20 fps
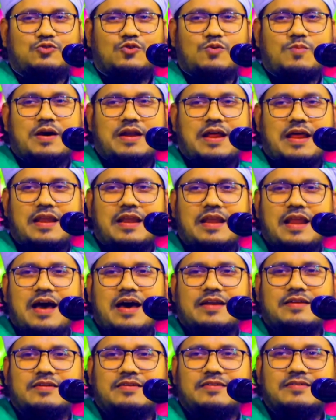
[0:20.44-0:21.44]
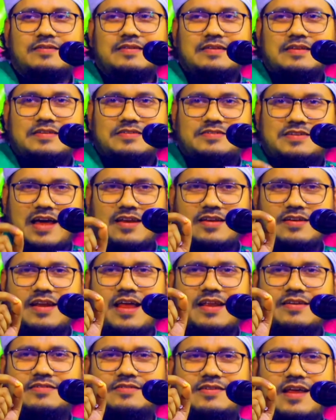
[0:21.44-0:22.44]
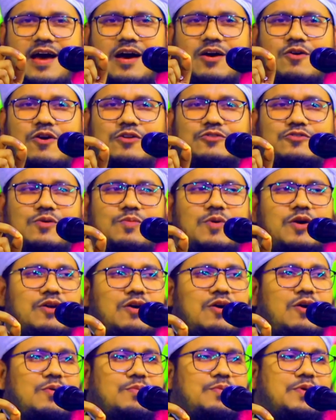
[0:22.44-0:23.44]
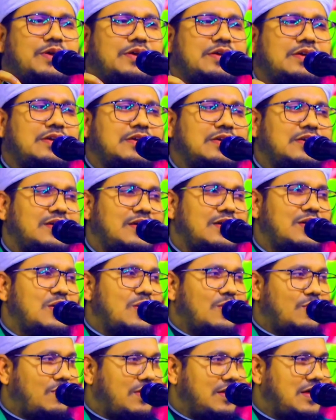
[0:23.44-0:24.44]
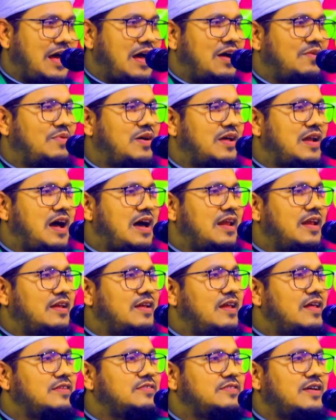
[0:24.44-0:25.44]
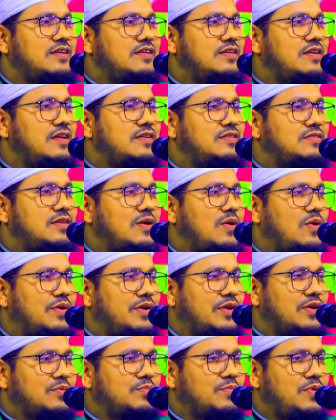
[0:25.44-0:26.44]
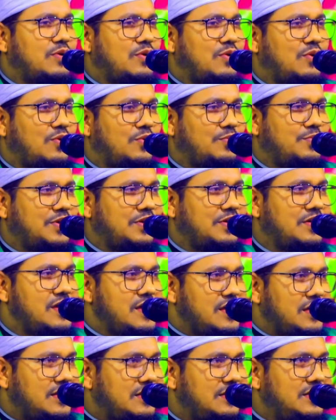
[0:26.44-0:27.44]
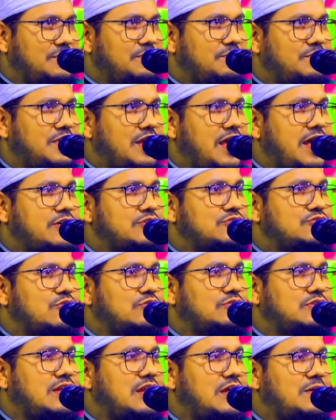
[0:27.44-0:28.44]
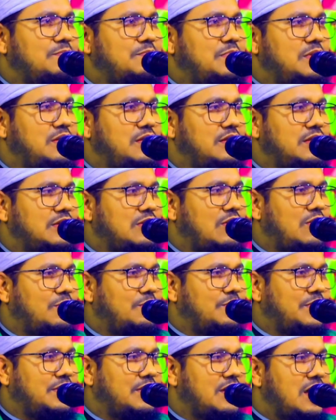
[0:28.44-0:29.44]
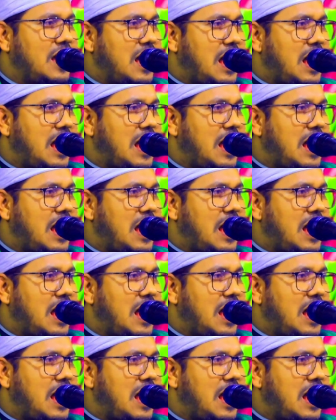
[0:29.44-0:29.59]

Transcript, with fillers: তোমার আল্লাহর জান্নাতটা কত বড় হবে আমার আল্লাহর জান্নাতটা অনেক বড় হবে নিম্নে একশো তালা বিল্ডিং হবে